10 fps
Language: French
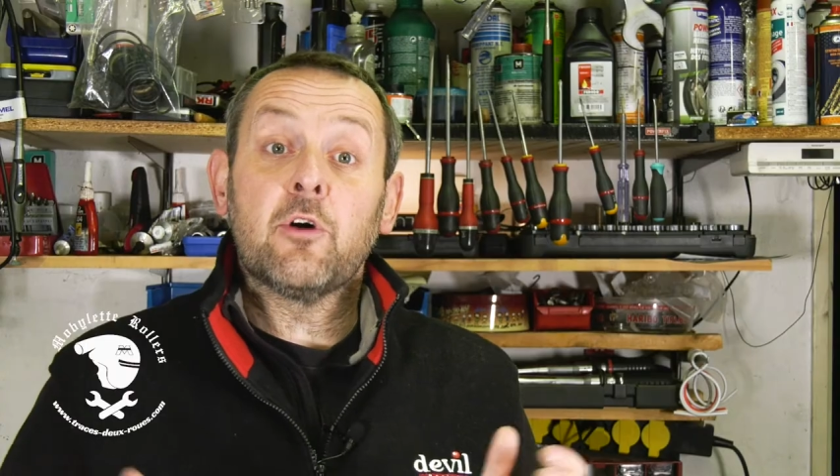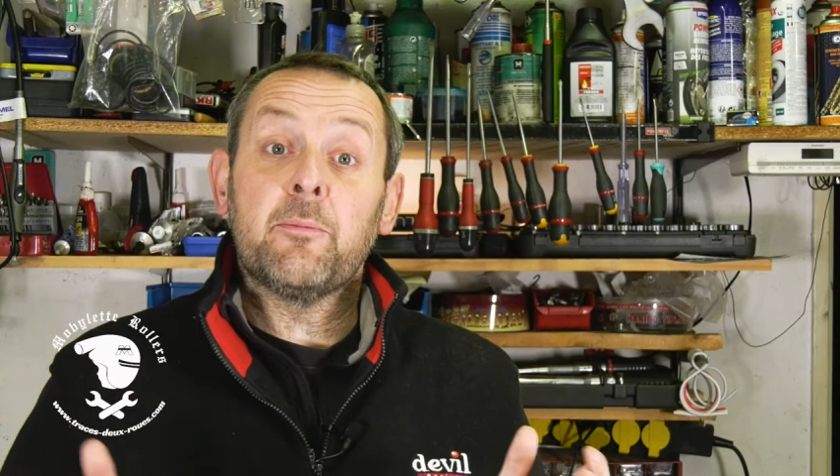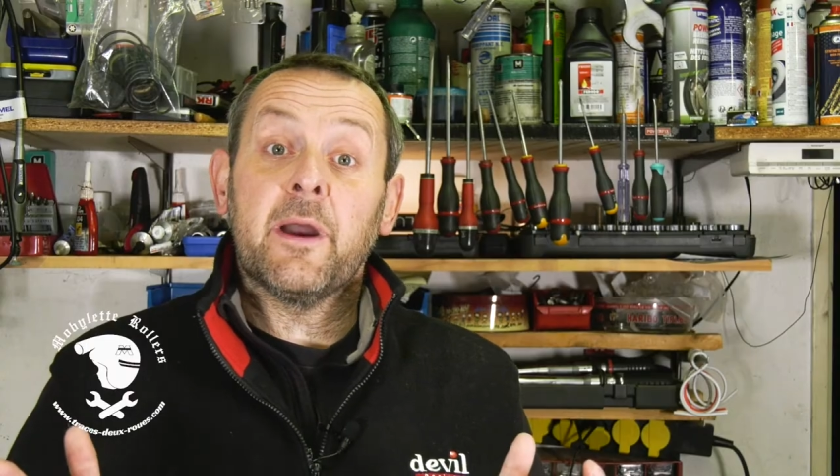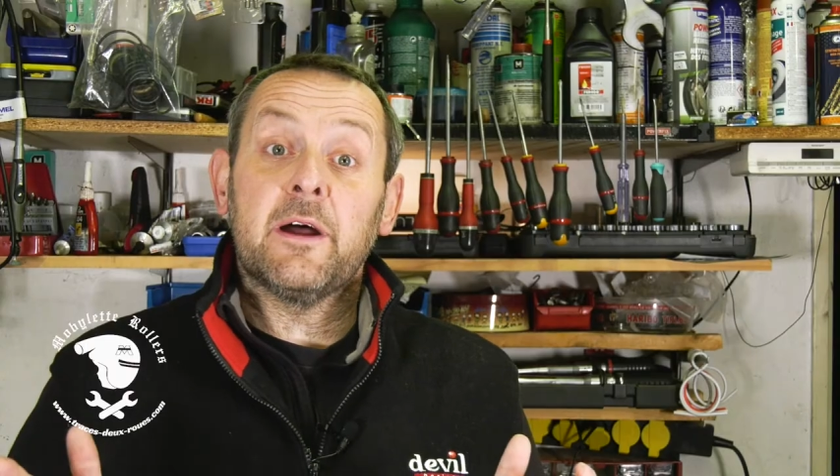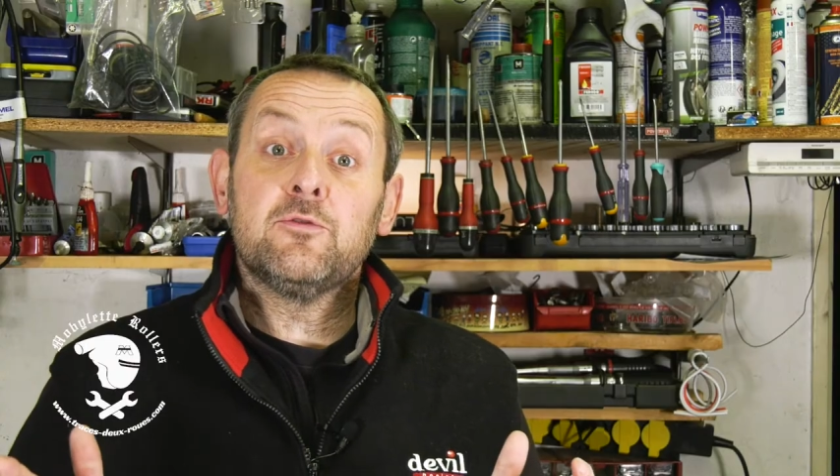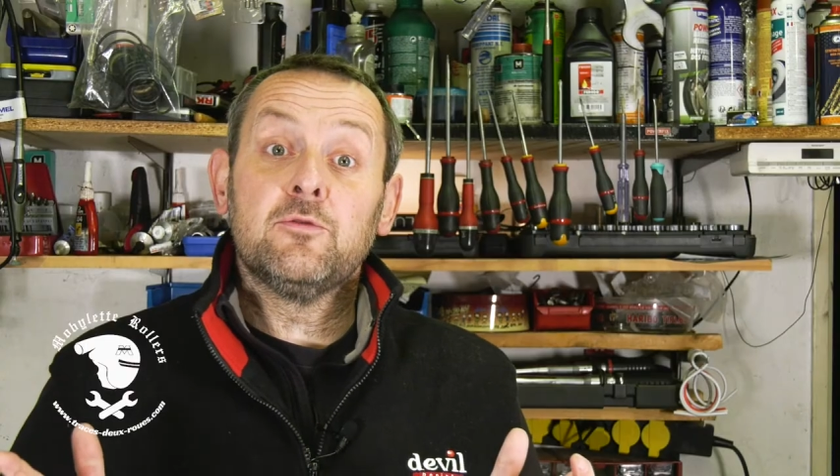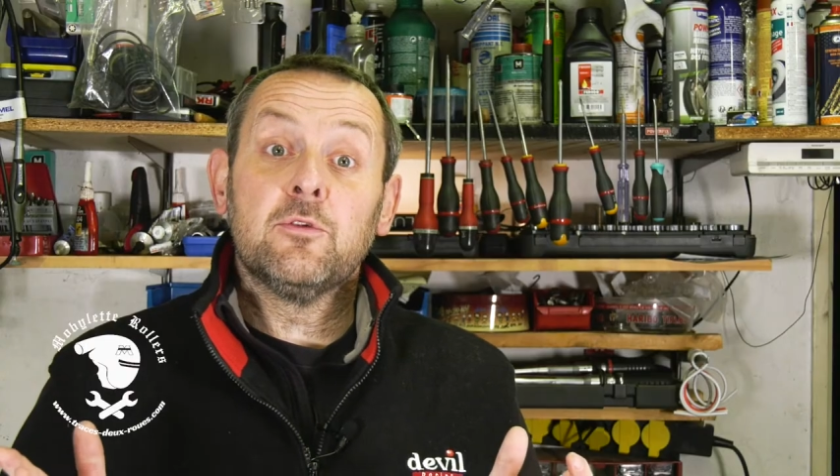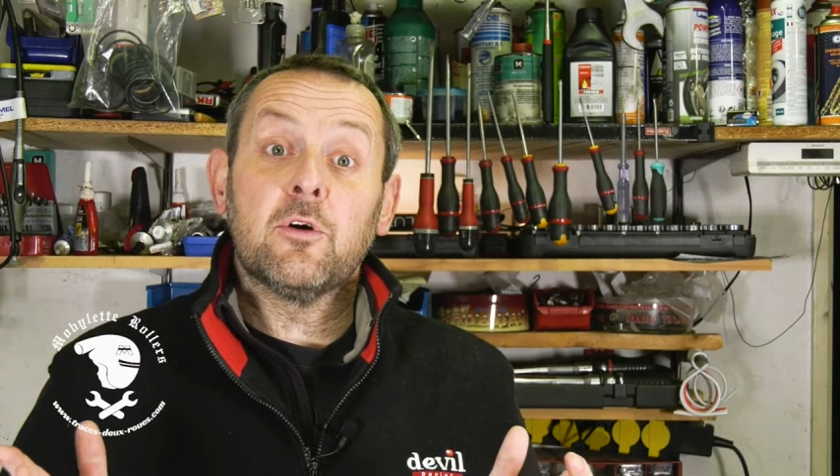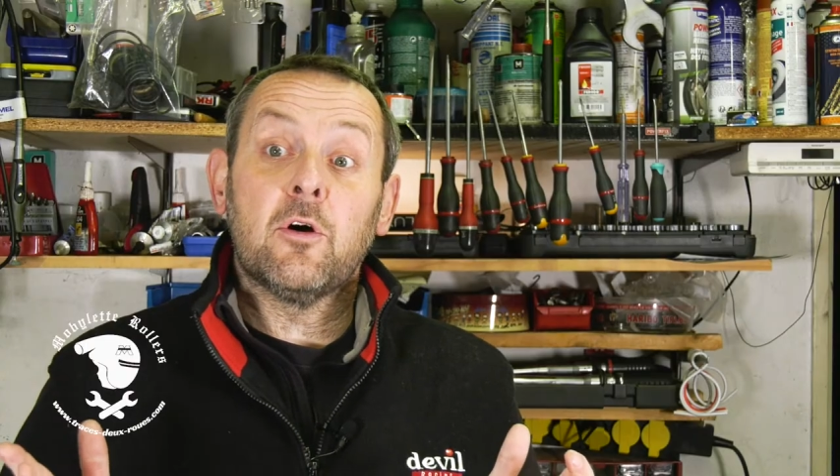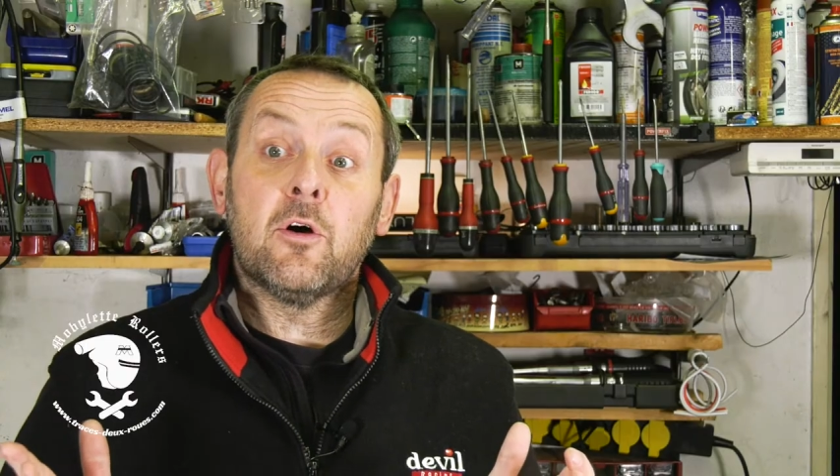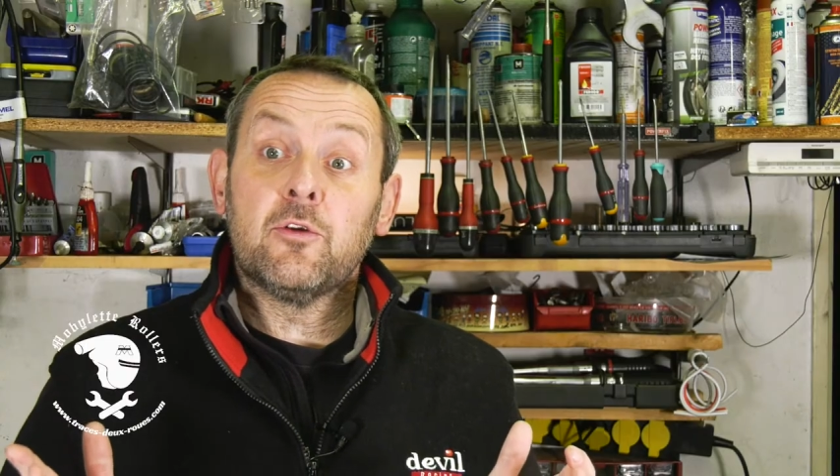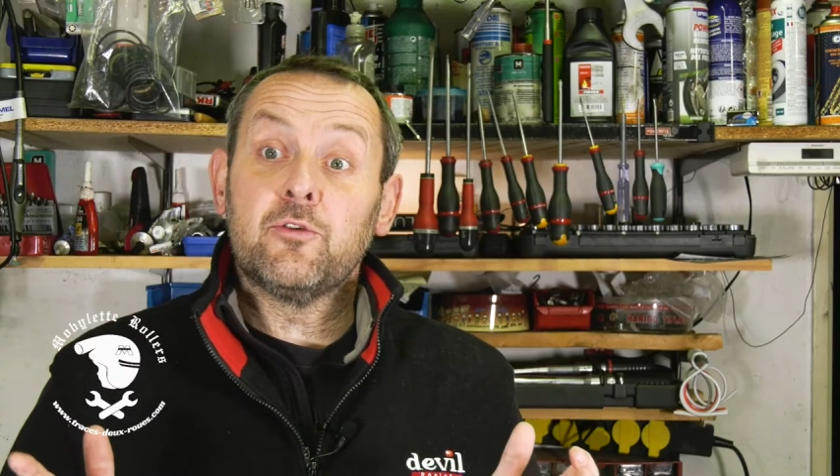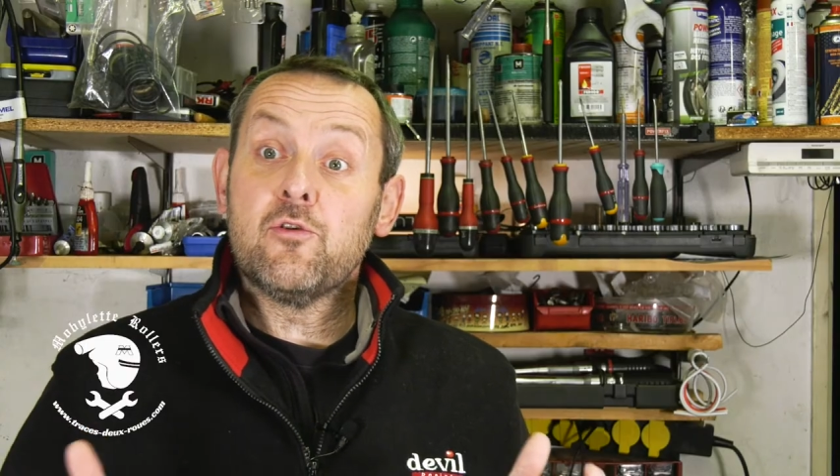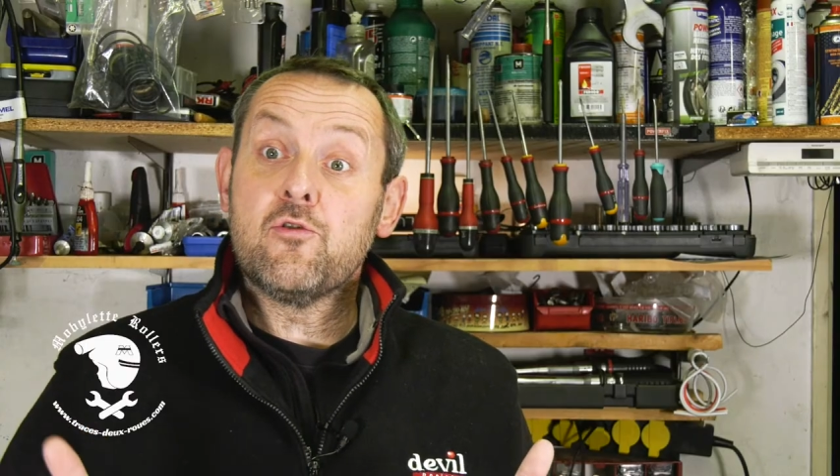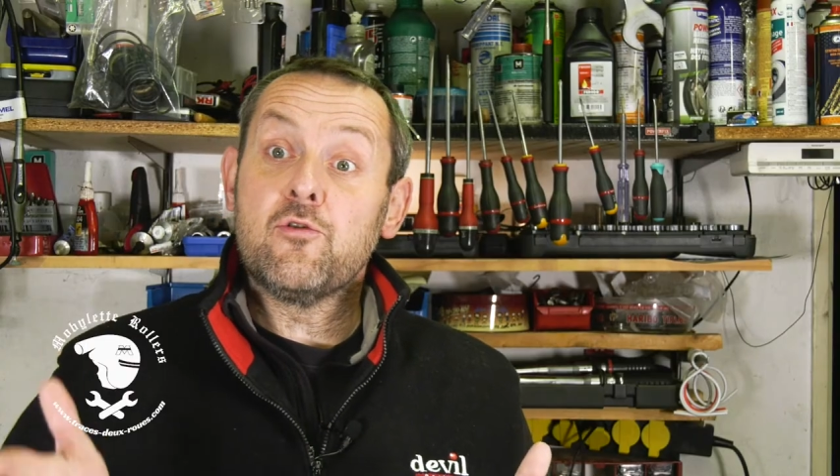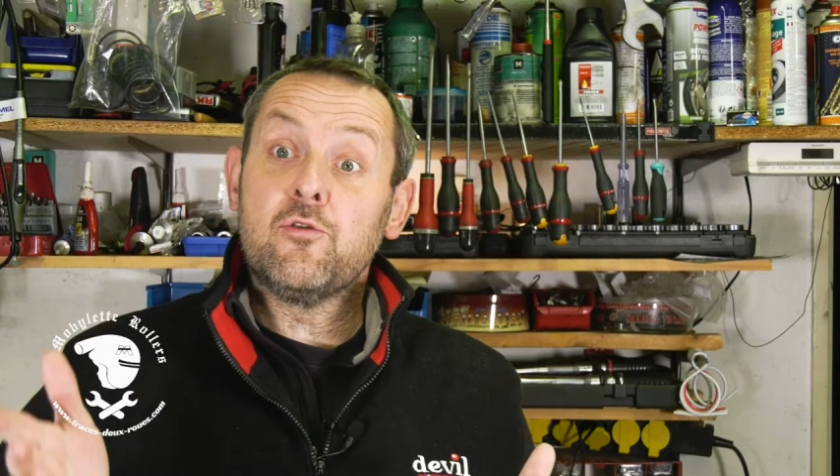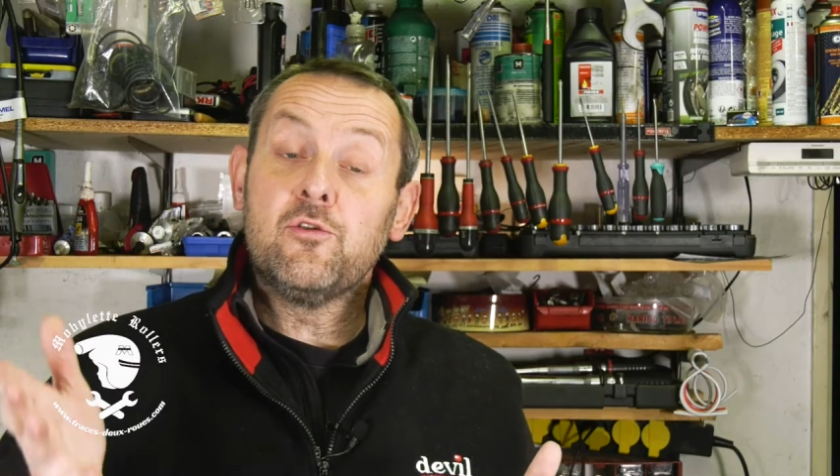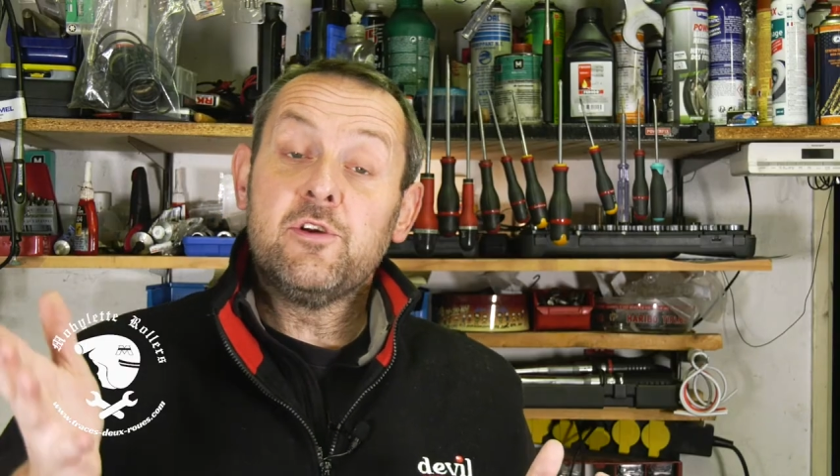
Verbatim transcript: température de